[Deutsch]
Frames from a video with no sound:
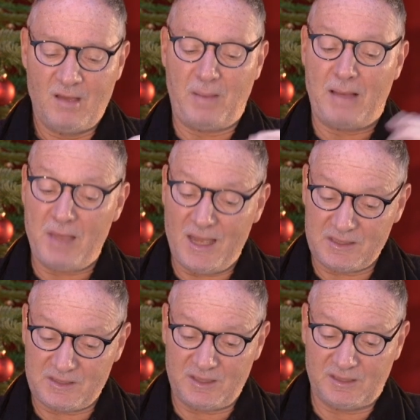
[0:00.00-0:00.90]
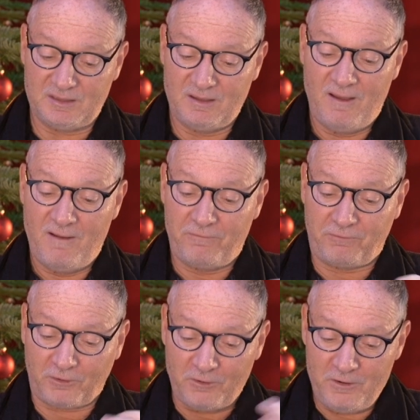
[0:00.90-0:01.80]
barmherzige,
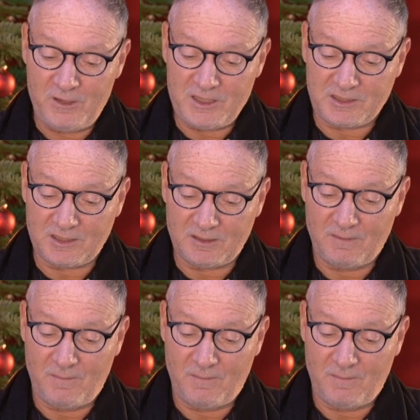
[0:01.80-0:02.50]
fröhliche